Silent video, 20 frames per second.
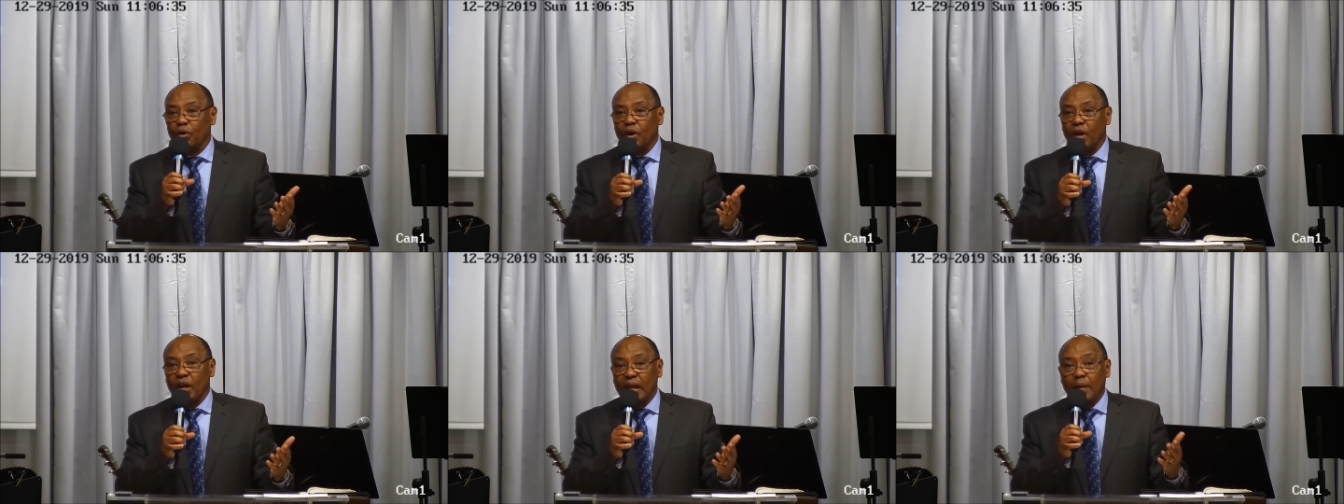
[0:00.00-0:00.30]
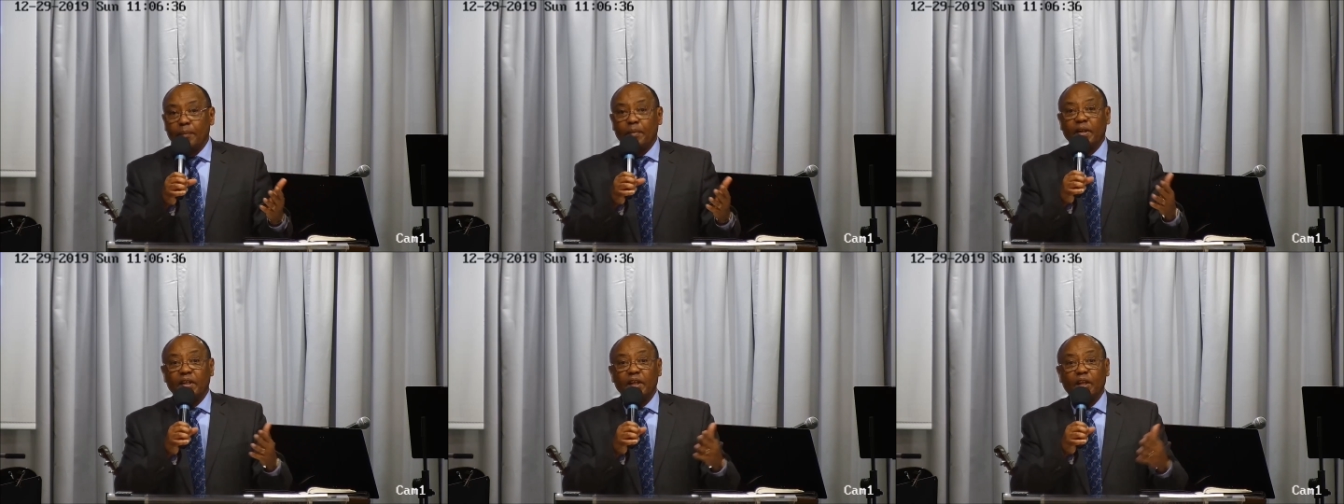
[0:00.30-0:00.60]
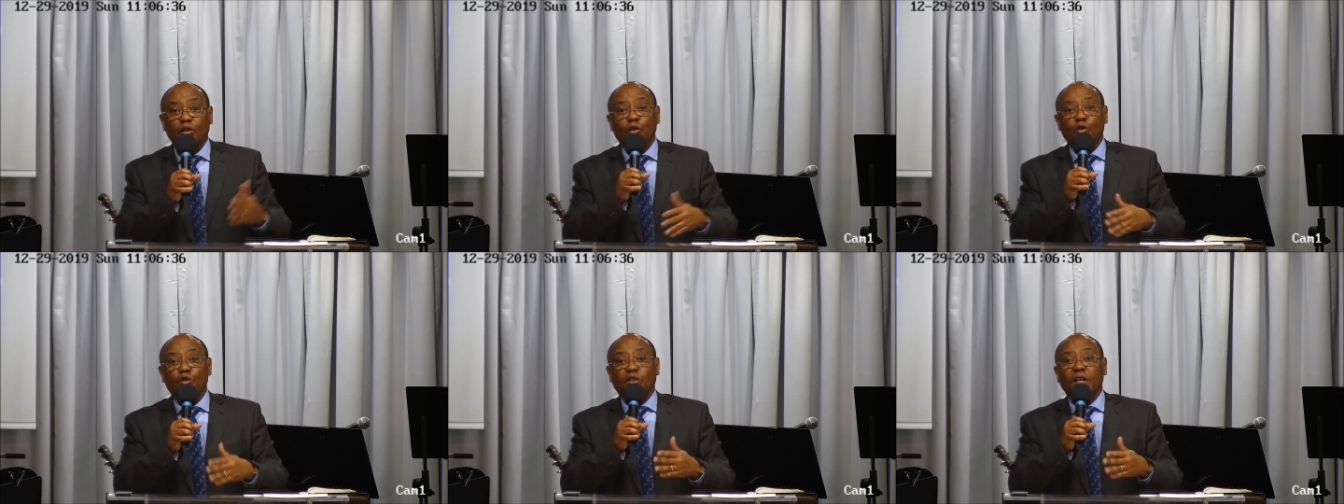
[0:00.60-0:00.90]
la manière
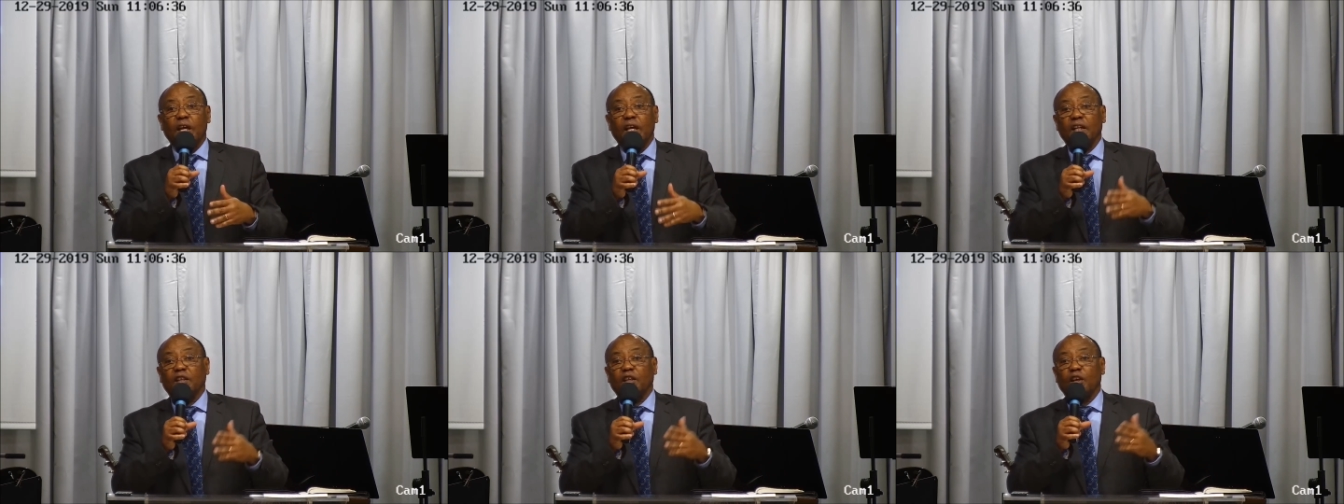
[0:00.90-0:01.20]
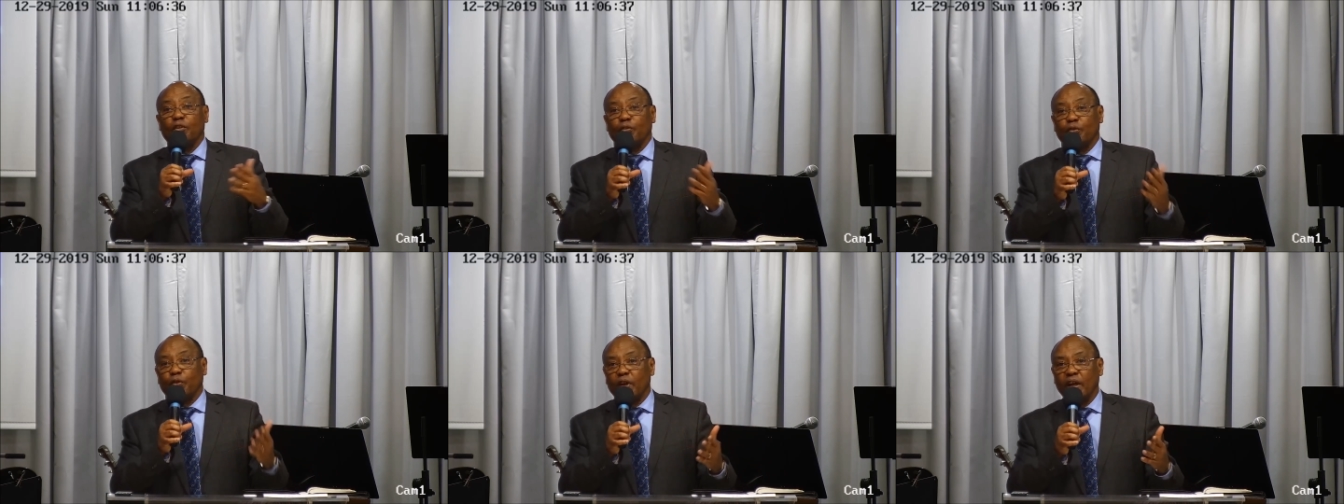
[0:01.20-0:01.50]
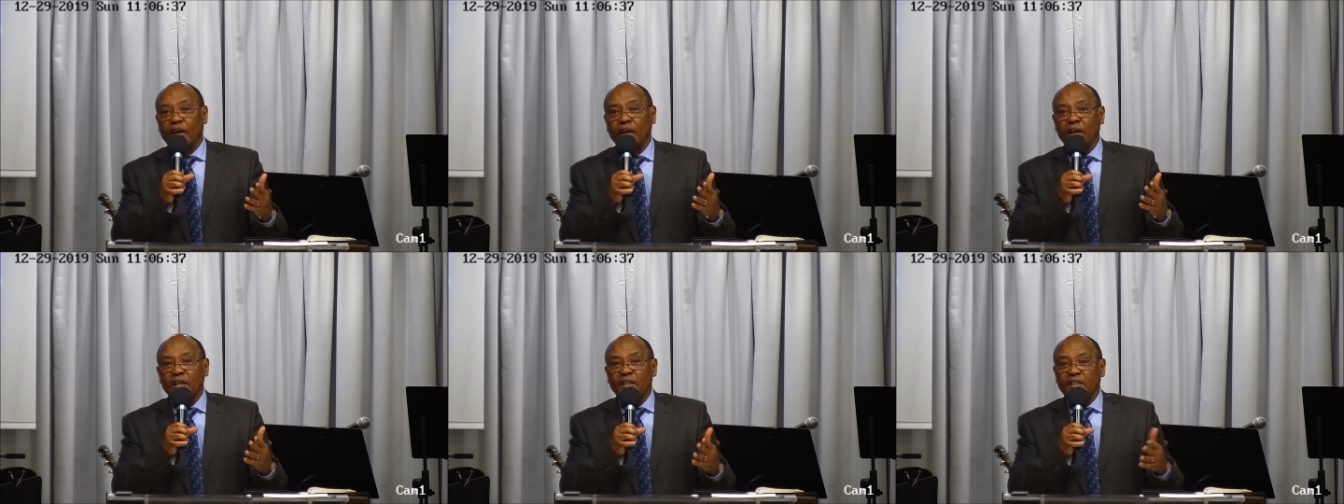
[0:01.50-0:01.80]
dont ça a été fait,
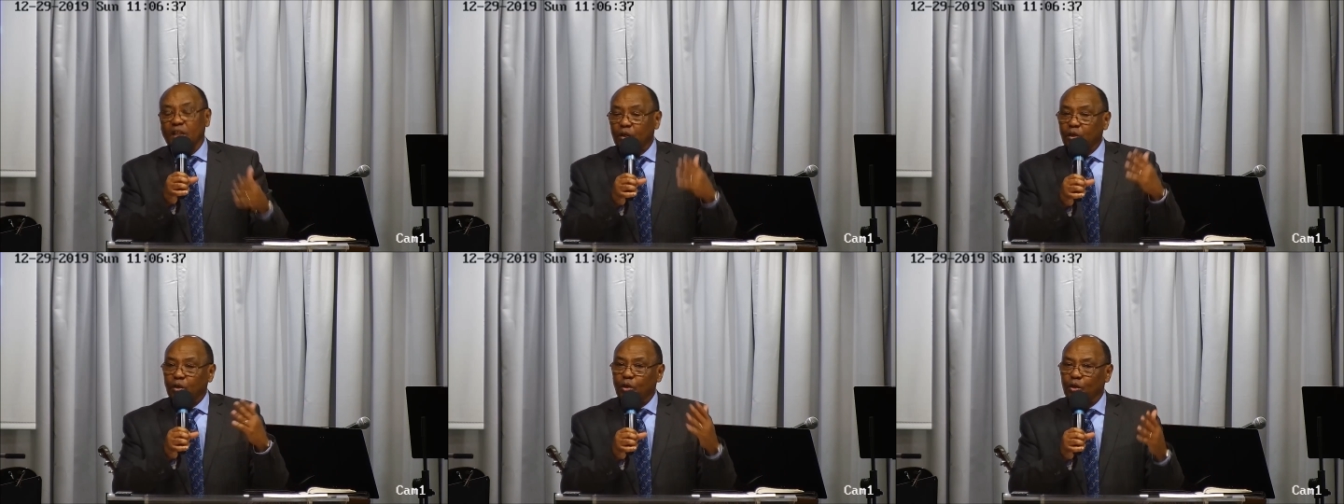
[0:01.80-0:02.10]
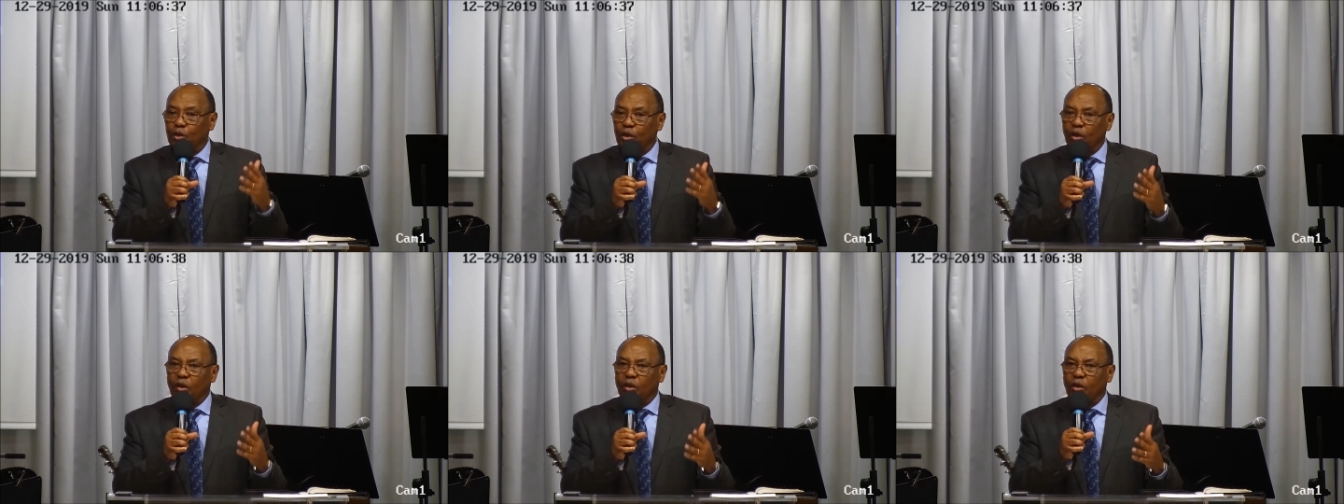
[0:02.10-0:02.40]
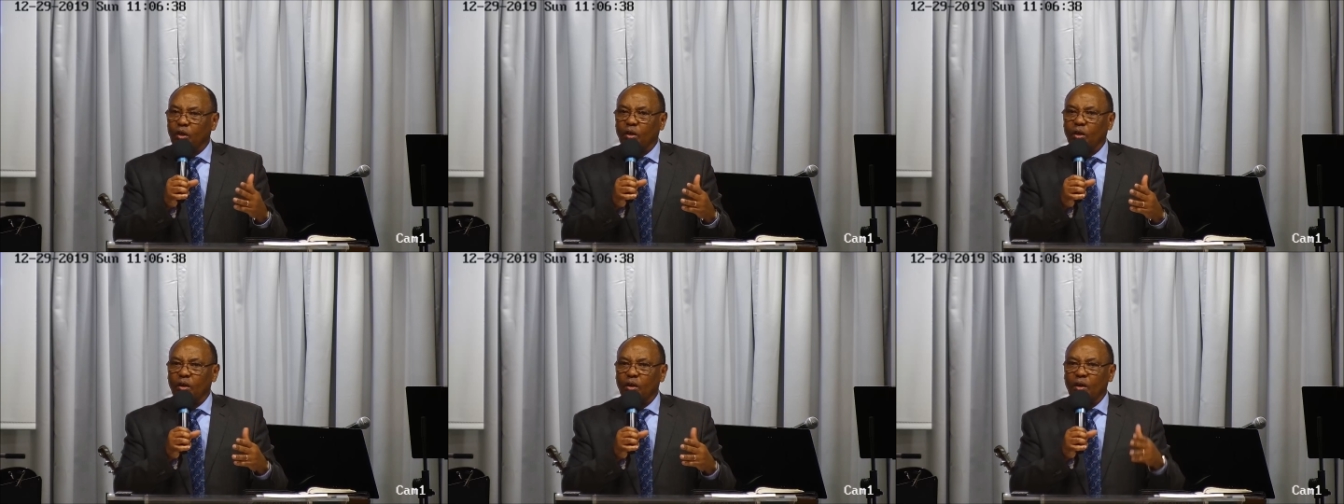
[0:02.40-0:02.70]
c'est curieux
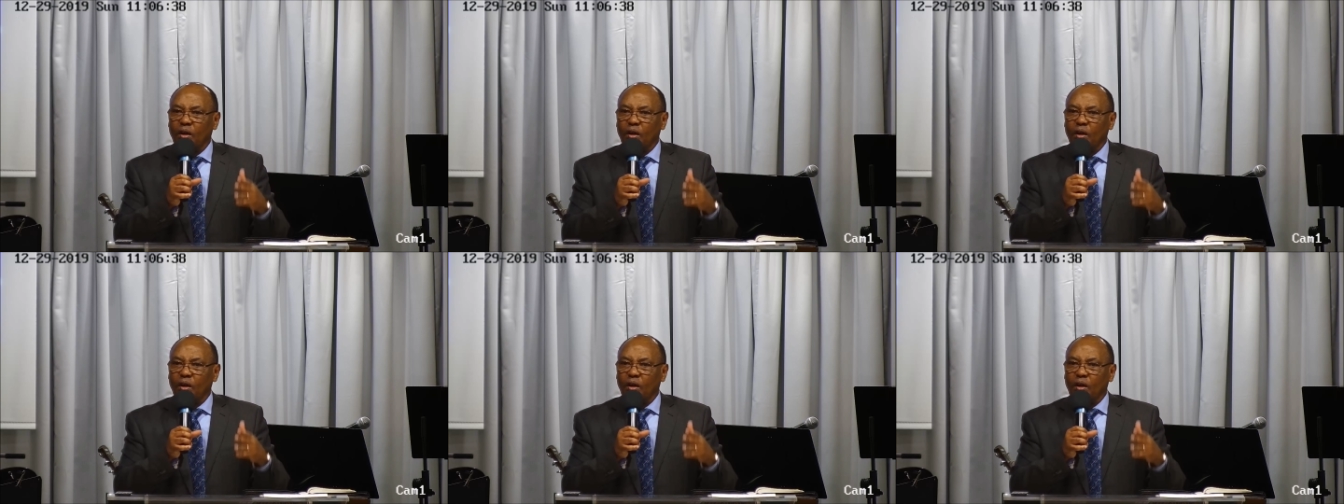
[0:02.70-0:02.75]
que